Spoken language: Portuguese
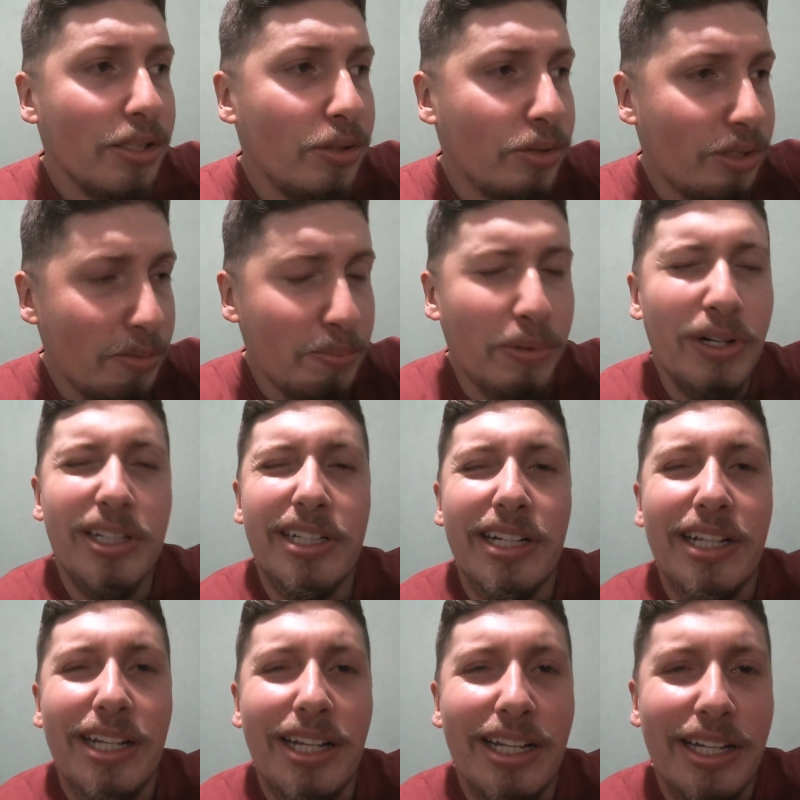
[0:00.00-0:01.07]
O que importa
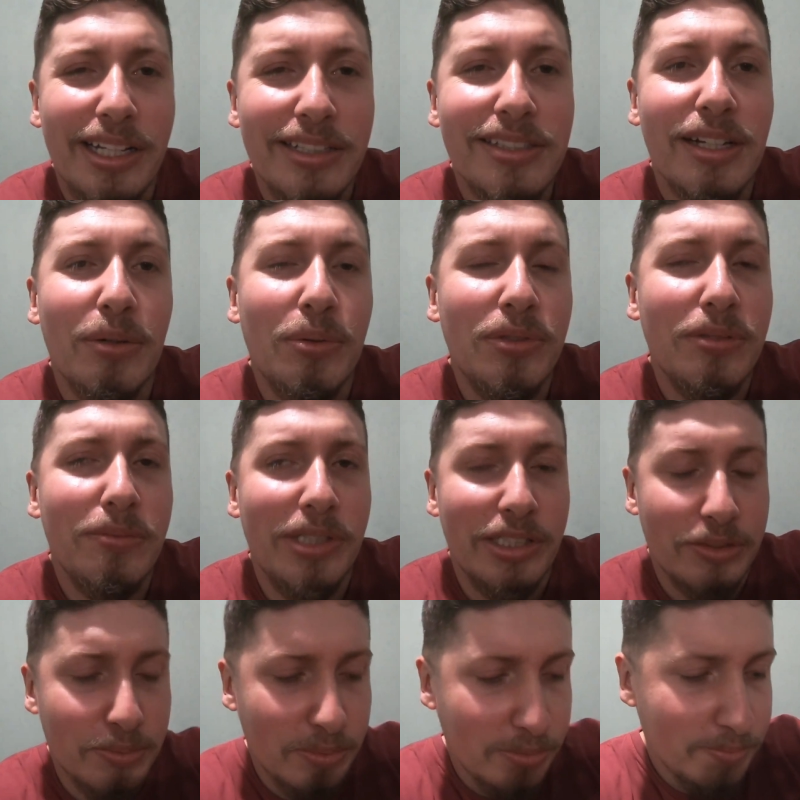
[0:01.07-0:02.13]
é, é a saúde
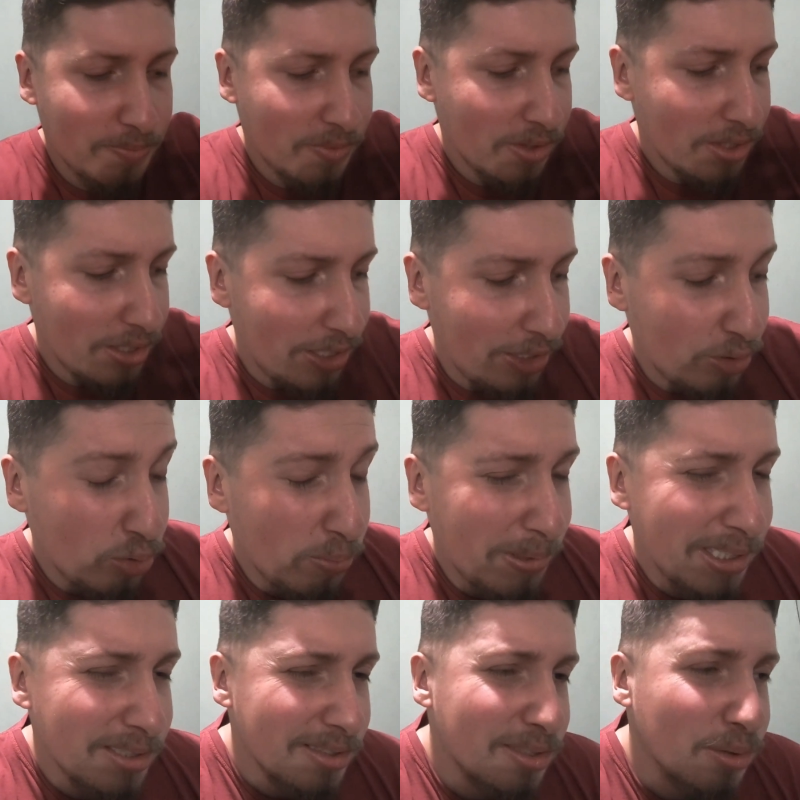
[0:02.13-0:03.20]
mesmo. E tô
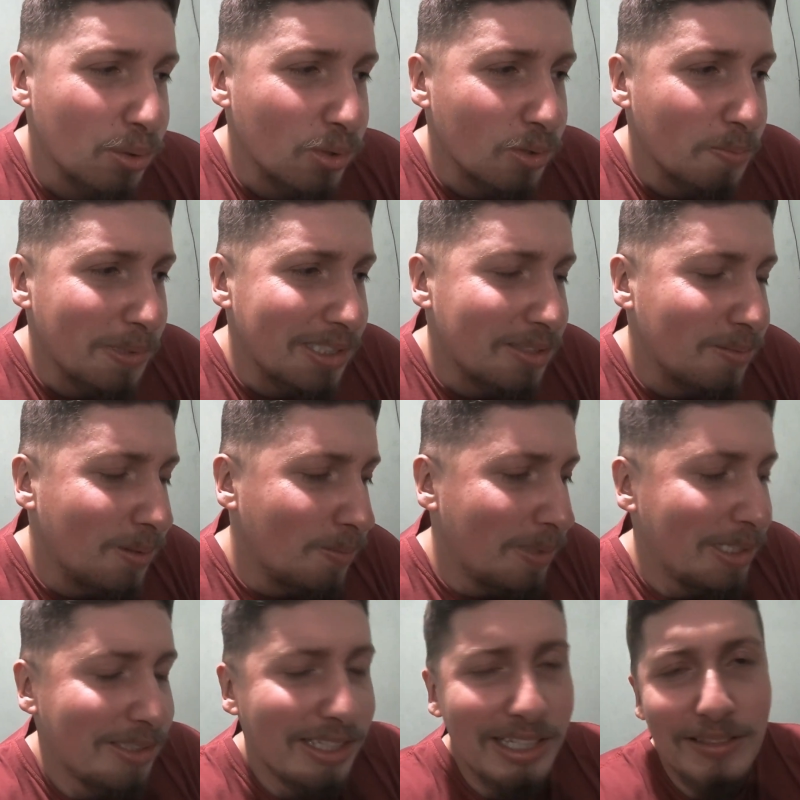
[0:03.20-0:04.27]
bem ansioso para esse
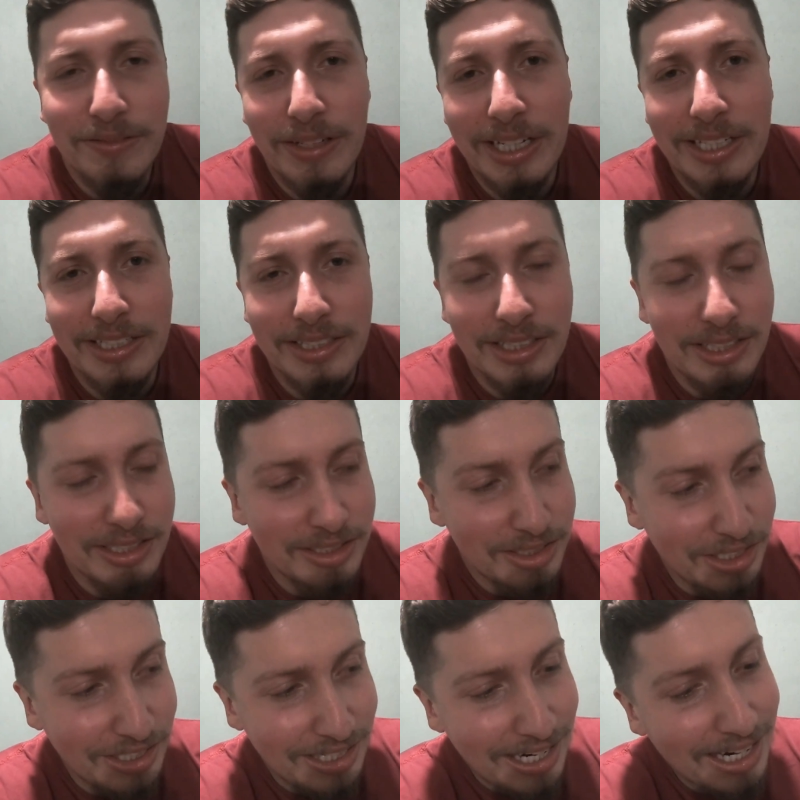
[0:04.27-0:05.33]
momento que ele vai
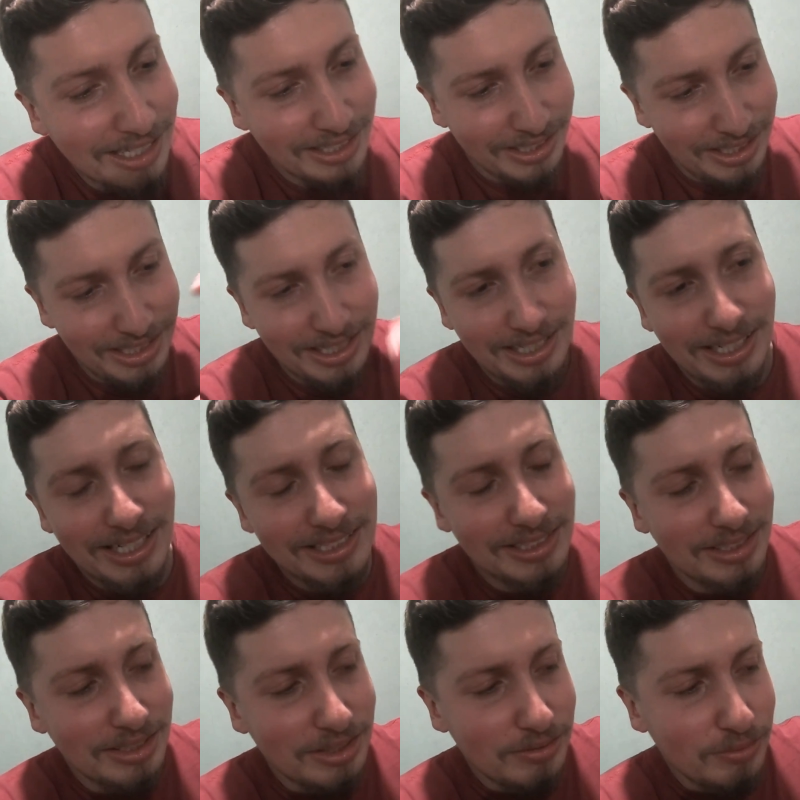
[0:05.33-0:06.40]
chegar aqui em
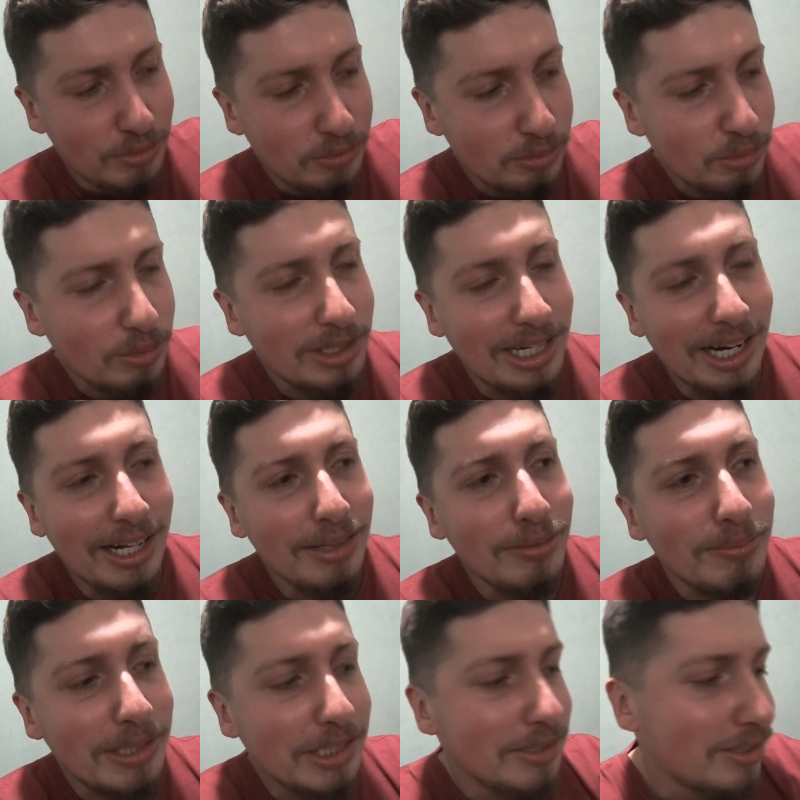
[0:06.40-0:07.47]
casa, que vão colocar
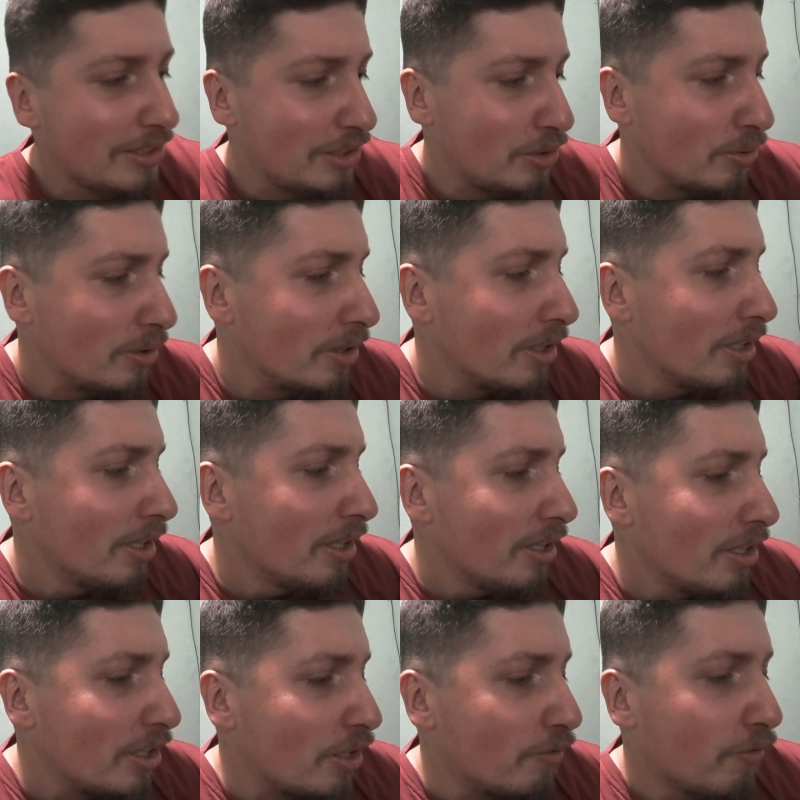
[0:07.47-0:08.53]
no bercinho.
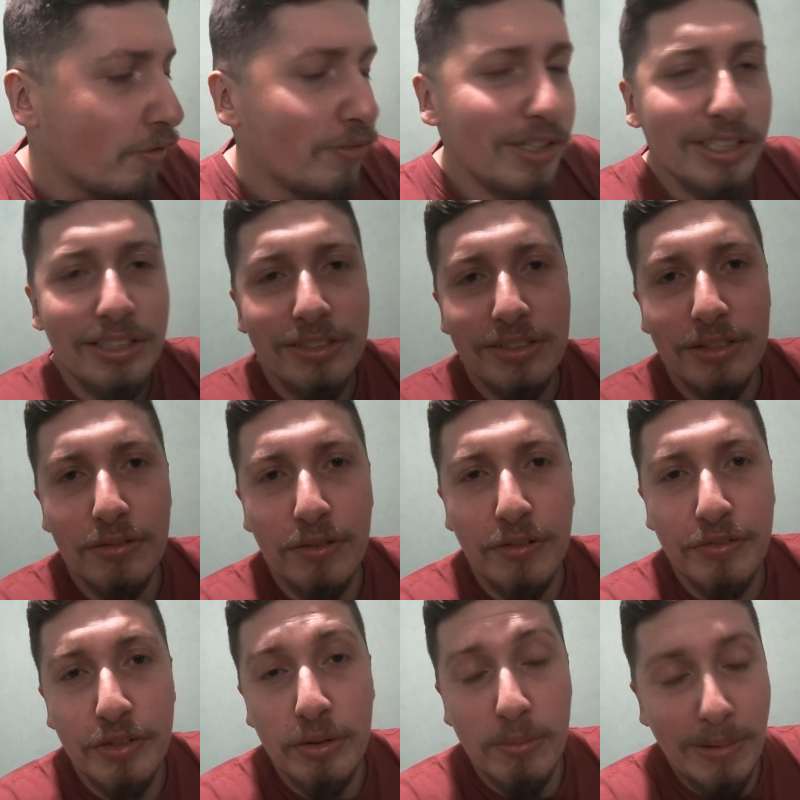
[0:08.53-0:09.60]
Eu vou ver que se eu
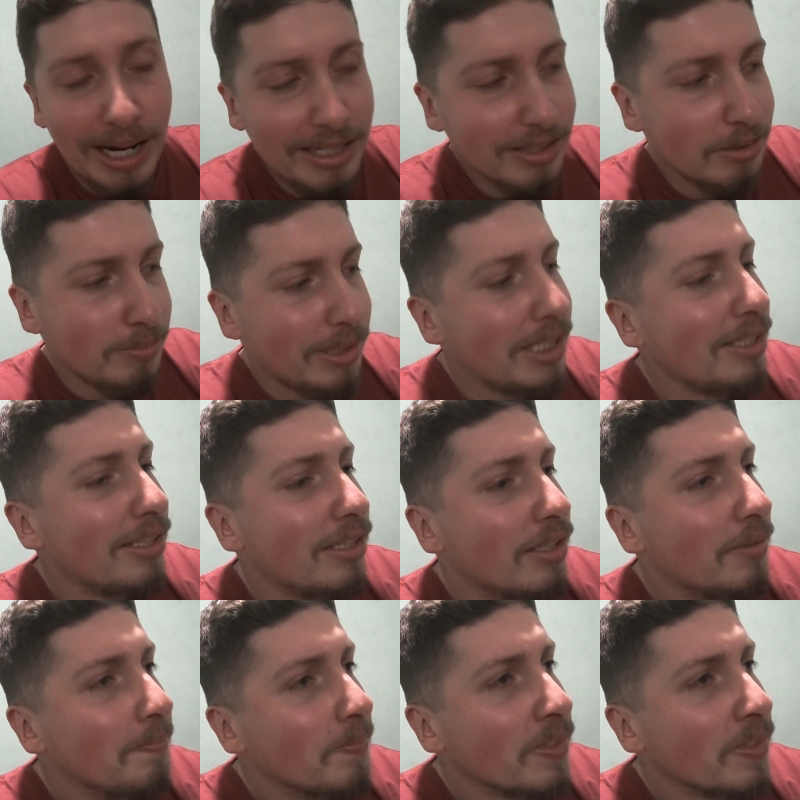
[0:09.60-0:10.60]
vou filmar também, né?